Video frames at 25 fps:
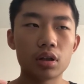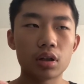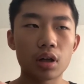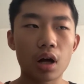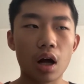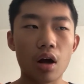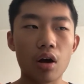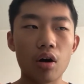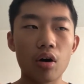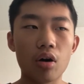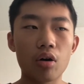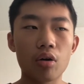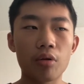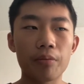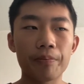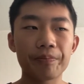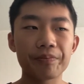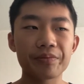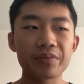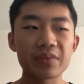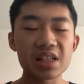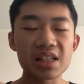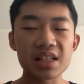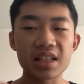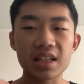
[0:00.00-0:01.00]
然后
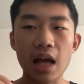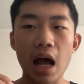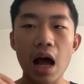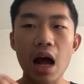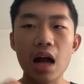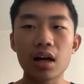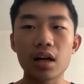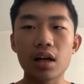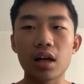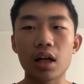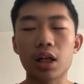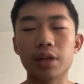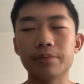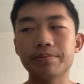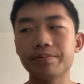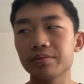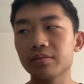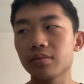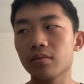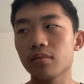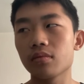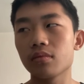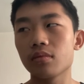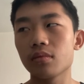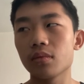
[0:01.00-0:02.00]
其他人，
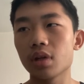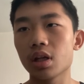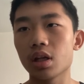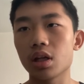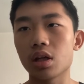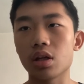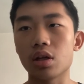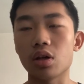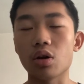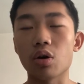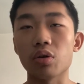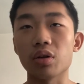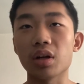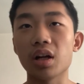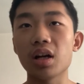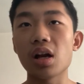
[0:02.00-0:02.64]
有